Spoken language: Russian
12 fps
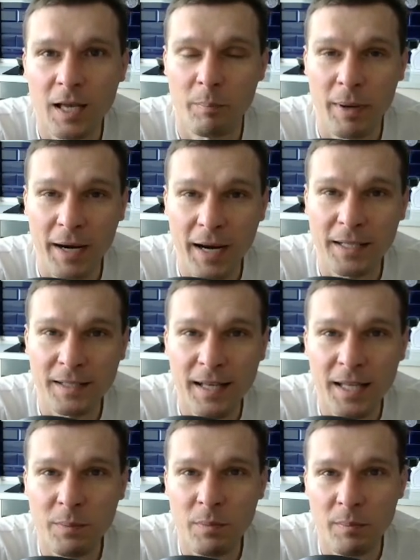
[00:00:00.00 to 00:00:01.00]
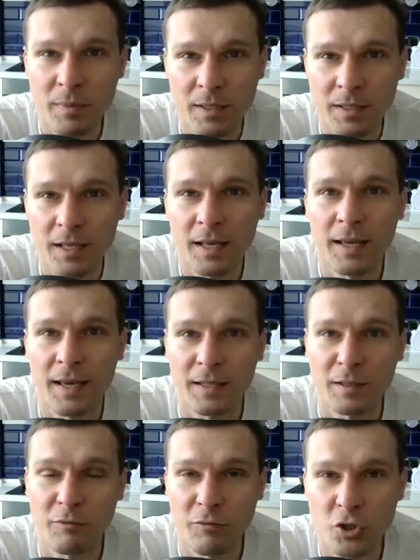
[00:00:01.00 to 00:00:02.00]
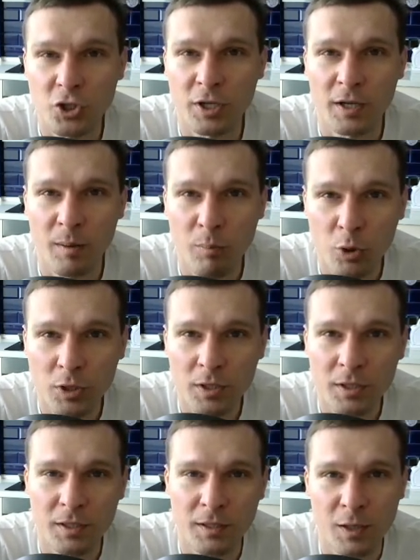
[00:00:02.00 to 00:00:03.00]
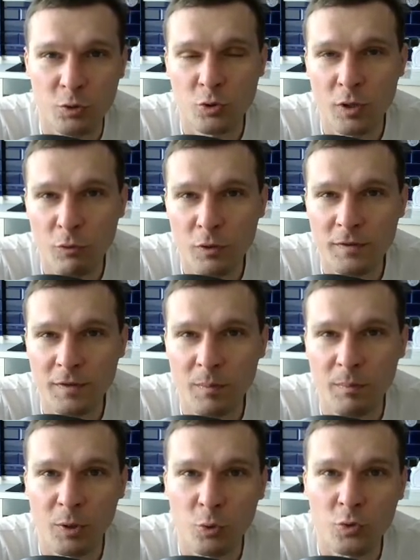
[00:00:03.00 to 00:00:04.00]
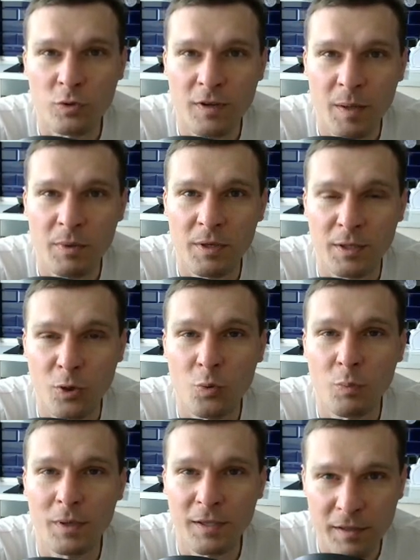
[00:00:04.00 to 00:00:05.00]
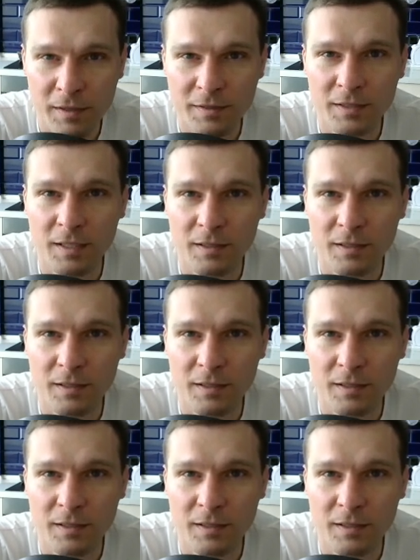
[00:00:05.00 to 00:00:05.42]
Пока на данный момент эта фишка работает, и я с удовольствием могу с вами ею поделиться.